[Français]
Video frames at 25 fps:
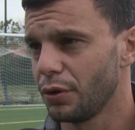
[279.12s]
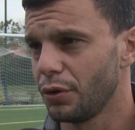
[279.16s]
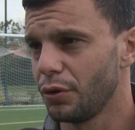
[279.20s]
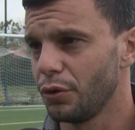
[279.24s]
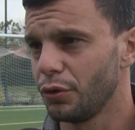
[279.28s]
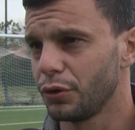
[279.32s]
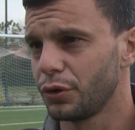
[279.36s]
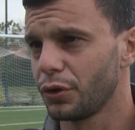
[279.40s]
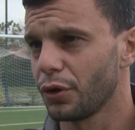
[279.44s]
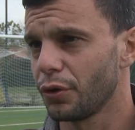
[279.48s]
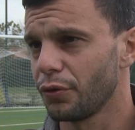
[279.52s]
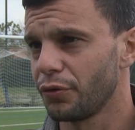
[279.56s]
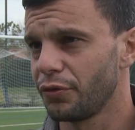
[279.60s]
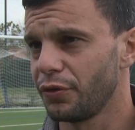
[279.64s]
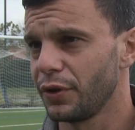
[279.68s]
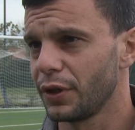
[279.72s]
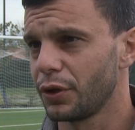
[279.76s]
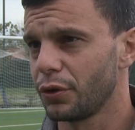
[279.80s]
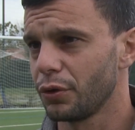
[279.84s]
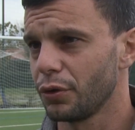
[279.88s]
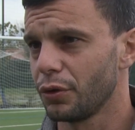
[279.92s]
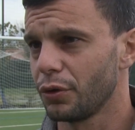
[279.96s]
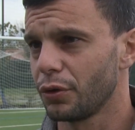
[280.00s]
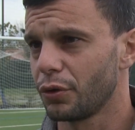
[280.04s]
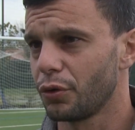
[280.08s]
le temps fait
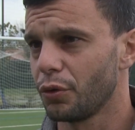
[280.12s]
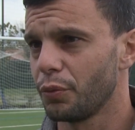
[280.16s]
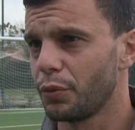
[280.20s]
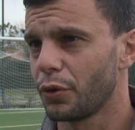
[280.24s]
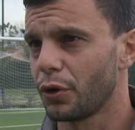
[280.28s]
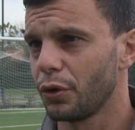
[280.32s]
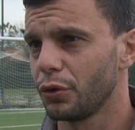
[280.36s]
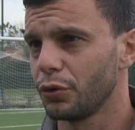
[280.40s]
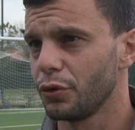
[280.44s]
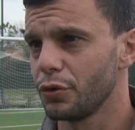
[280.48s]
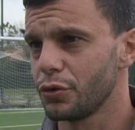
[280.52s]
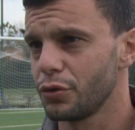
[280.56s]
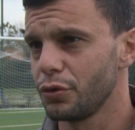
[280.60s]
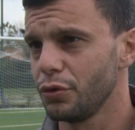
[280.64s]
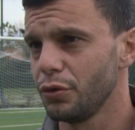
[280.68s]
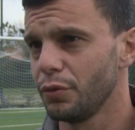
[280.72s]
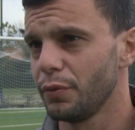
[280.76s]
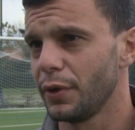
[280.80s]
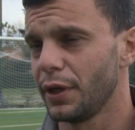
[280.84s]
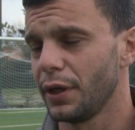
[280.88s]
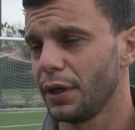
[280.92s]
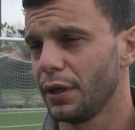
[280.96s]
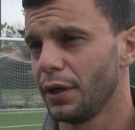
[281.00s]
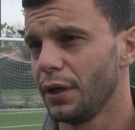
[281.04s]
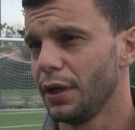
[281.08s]
qu'on prend le dessus.
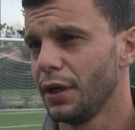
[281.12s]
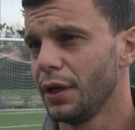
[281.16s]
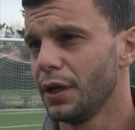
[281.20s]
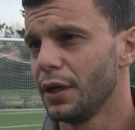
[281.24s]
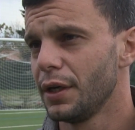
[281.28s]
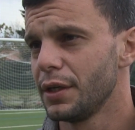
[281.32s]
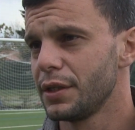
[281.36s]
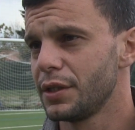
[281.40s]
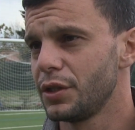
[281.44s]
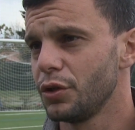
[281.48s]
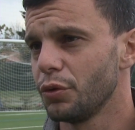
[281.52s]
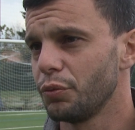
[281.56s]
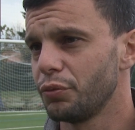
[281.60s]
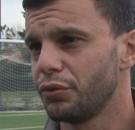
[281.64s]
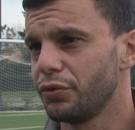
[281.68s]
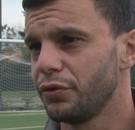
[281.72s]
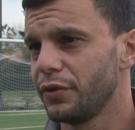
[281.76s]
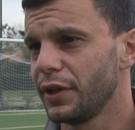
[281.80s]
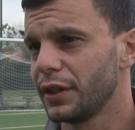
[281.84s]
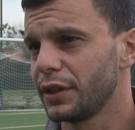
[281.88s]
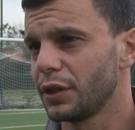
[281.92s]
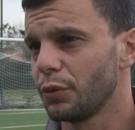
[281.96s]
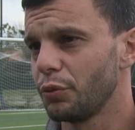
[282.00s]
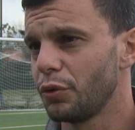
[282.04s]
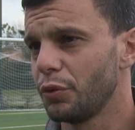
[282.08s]
Mais si on
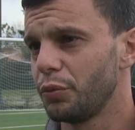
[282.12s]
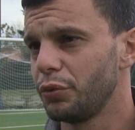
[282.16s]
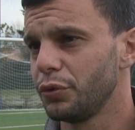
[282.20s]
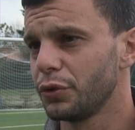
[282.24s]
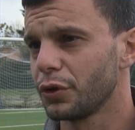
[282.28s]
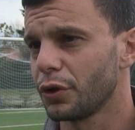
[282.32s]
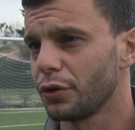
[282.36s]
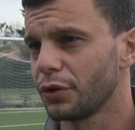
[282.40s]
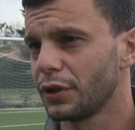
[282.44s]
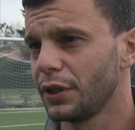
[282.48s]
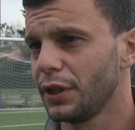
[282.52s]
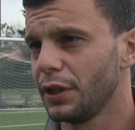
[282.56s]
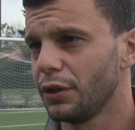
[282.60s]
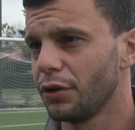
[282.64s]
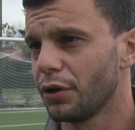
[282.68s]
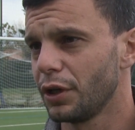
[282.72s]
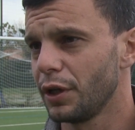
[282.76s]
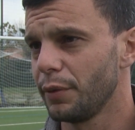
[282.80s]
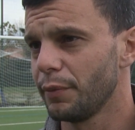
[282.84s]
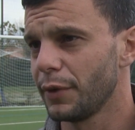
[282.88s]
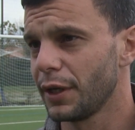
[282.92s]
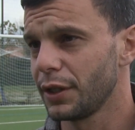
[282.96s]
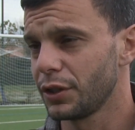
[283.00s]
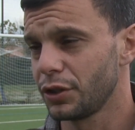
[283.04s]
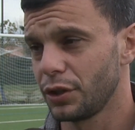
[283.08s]
pouvait être un peu plus tranquille dans
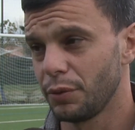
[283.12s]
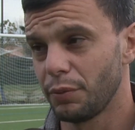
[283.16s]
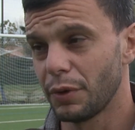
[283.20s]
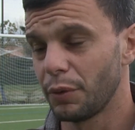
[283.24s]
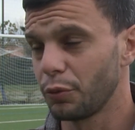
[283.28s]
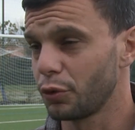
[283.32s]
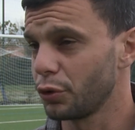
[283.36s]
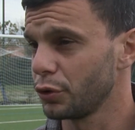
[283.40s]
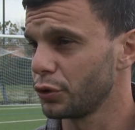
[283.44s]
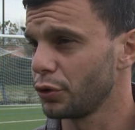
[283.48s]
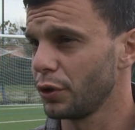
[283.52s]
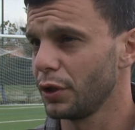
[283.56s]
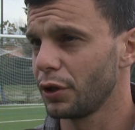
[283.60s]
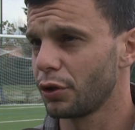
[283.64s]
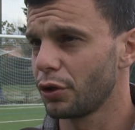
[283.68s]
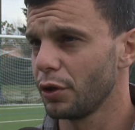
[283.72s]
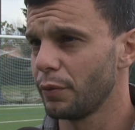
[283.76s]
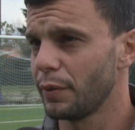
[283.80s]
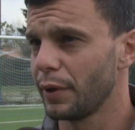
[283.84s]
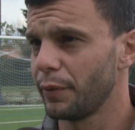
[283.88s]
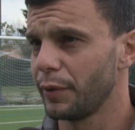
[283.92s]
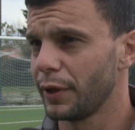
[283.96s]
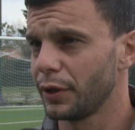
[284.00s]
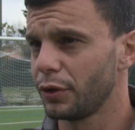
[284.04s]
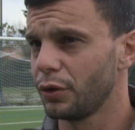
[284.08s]
les matchs, et même contre les
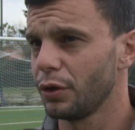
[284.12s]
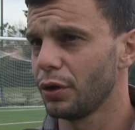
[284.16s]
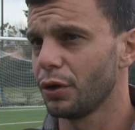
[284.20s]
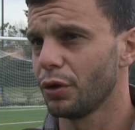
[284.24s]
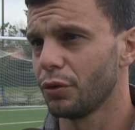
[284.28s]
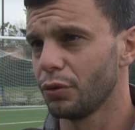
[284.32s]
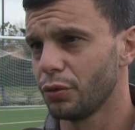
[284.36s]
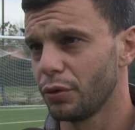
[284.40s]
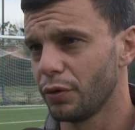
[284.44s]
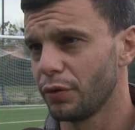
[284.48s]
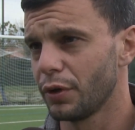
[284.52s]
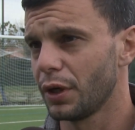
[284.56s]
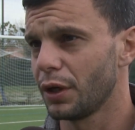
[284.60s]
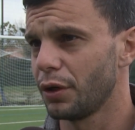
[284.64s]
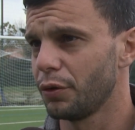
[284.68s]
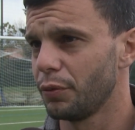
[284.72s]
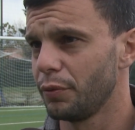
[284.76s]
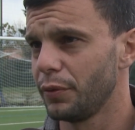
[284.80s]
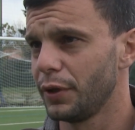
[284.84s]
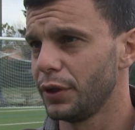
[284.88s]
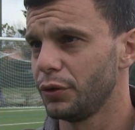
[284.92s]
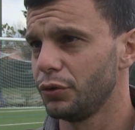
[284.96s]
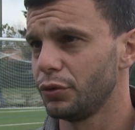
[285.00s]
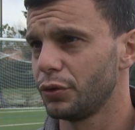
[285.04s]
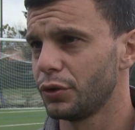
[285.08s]
clubs amateurs, où voilà, on
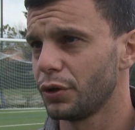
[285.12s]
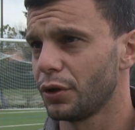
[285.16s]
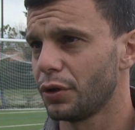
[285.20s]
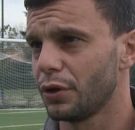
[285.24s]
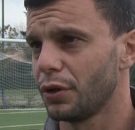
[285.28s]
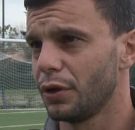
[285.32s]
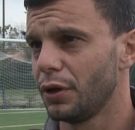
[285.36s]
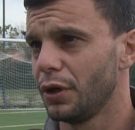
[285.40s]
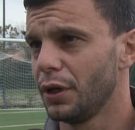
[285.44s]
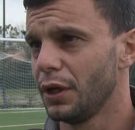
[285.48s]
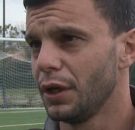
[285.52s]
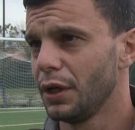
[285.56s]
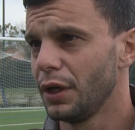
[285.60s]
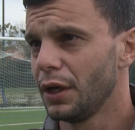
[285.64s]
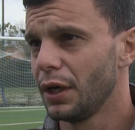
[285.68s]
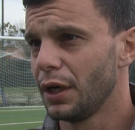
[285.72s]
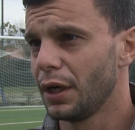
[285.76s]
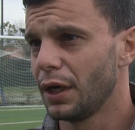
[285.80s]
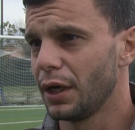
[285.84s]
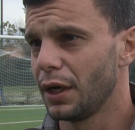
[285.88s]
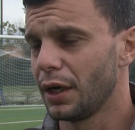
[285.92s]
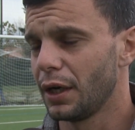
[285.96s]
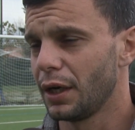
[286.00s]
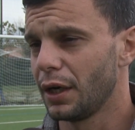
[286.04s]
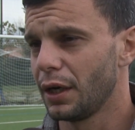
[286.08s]
met du temps
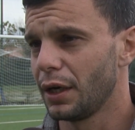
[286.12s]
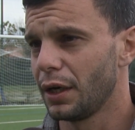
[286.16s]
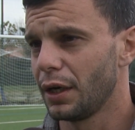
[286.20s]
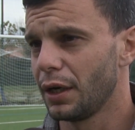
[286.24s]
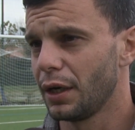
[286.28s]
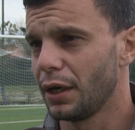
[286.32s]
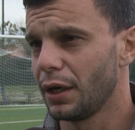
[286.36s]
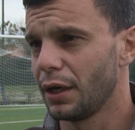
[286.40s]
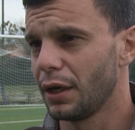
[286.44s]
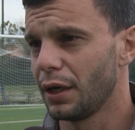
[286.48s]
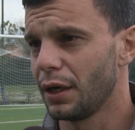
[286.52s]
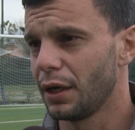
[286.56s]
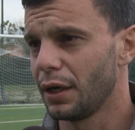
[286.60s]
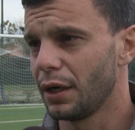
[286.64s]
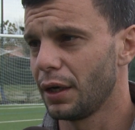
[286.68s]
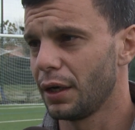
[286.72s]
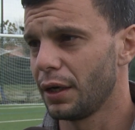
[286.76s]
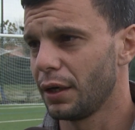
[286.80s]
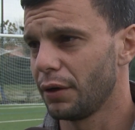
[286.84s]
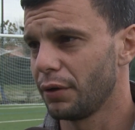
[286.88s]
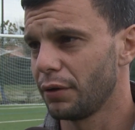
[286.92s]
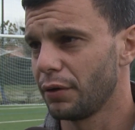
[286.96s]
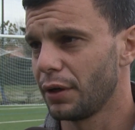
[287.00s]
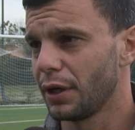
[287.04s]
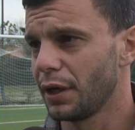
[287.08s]

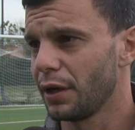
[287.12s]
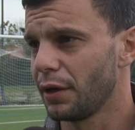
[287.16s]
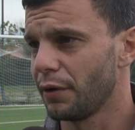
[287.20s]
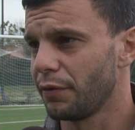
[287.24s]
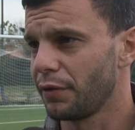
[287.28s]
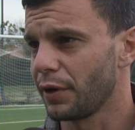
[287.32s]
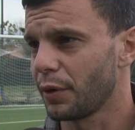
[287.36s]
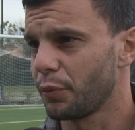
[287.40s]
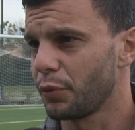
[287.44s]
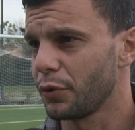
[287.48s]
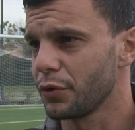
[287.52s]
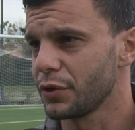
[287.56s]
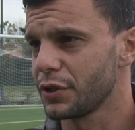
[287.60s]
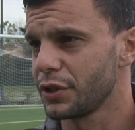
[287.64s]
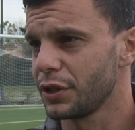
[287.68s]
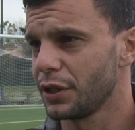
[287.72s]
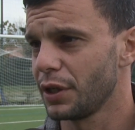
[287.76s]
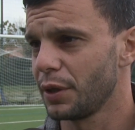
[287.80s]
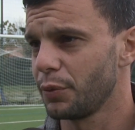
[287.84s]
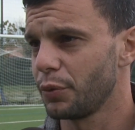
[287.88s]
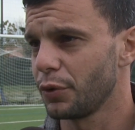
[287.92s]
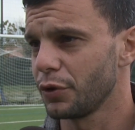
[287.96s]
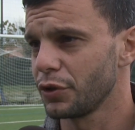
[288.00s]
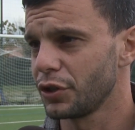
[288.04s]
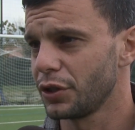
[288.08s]
à, faire pencher,
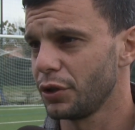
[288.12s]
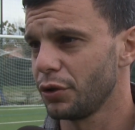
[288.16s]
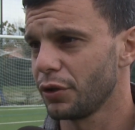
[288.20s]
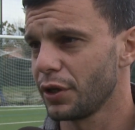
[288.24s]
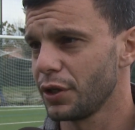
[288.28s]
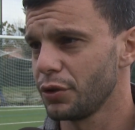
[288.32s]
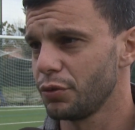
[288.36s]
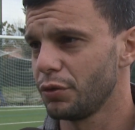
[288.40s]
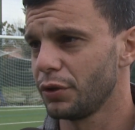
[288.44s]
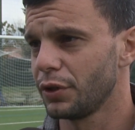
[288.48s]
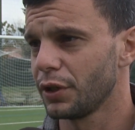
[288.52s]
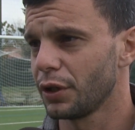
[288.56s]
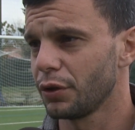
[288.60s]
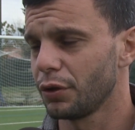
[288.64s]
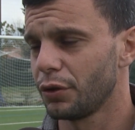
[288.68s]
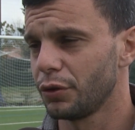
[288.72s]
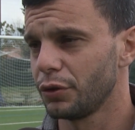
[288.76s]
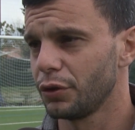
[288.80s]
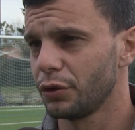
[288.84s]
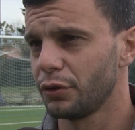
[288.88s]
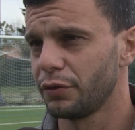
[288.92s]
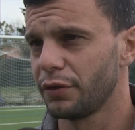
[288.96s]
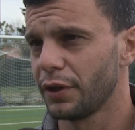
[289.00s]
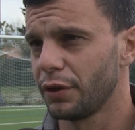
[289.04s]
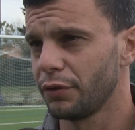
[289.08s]
le résultat en
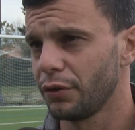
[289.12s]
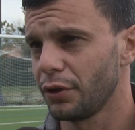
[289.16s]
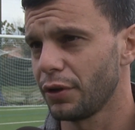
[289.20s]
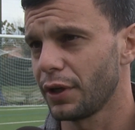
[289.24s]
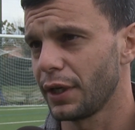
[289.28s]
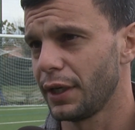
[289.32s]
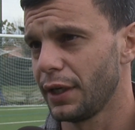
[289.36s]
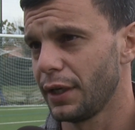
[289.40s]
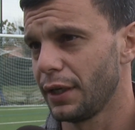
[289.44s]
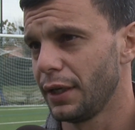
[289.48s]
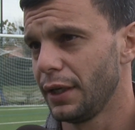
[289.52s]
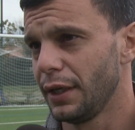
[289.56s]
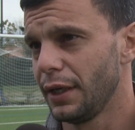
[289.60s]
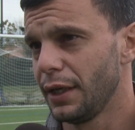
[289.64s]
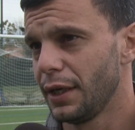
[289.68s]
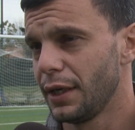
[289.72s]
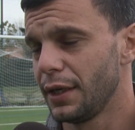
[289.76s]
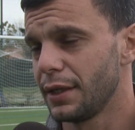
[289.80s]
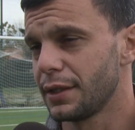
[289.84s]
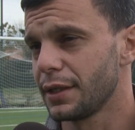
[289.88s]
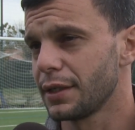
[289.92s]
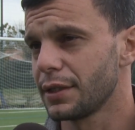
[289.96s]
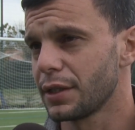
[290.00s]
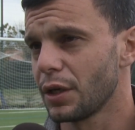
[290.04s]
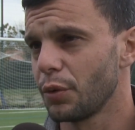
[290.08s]
notre faveur. Et,
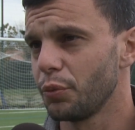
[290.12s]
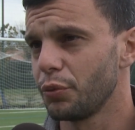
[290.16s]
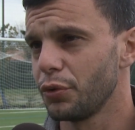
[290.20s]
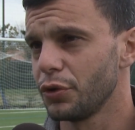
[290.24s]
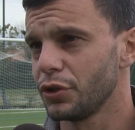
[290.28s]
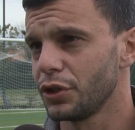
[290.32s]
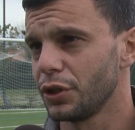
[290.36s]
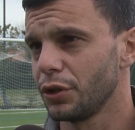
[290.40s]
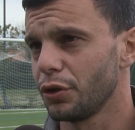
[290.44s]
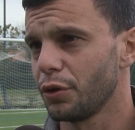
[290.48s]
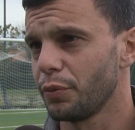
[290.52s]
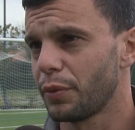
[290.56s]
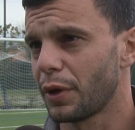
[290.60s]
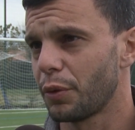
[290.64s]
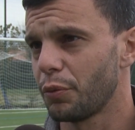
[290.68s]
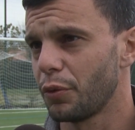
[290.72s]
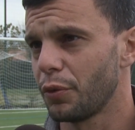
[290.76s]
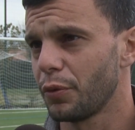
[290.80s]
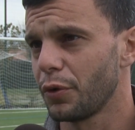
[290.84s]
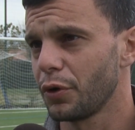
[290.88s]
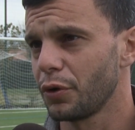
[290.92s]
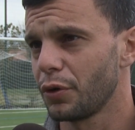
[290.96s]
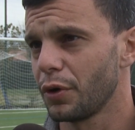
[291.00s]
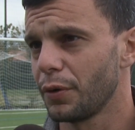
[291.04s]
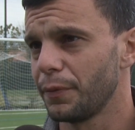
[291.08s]
ça, c'est un peu gênant par
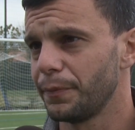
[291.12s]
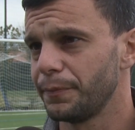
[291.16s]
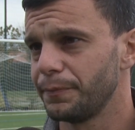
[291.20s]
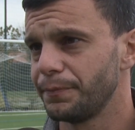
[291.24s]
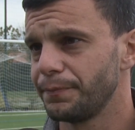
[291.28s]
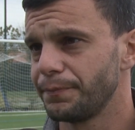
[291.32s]
moment. Quoi.